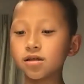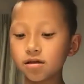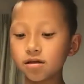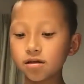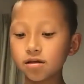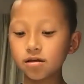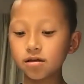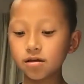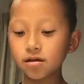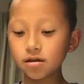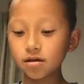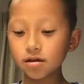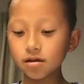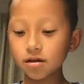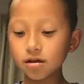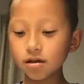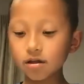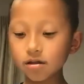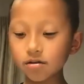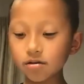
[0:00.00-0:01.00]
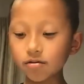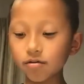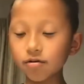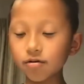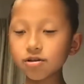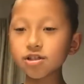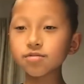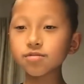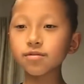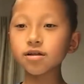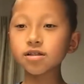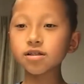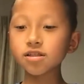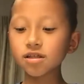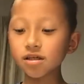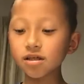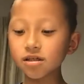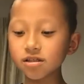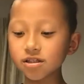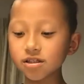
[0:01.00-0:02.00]
はい。大島
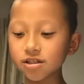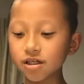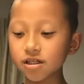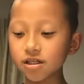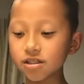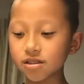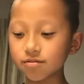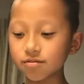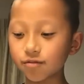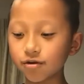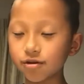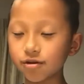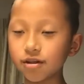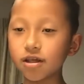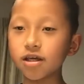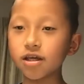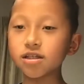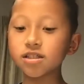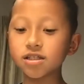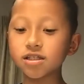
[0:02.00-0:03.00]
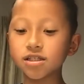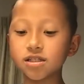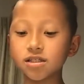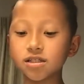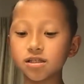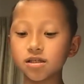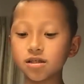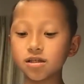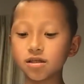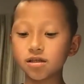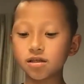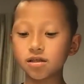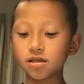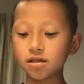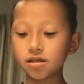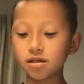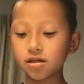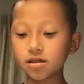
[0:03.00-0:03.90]
選手質問です。はい。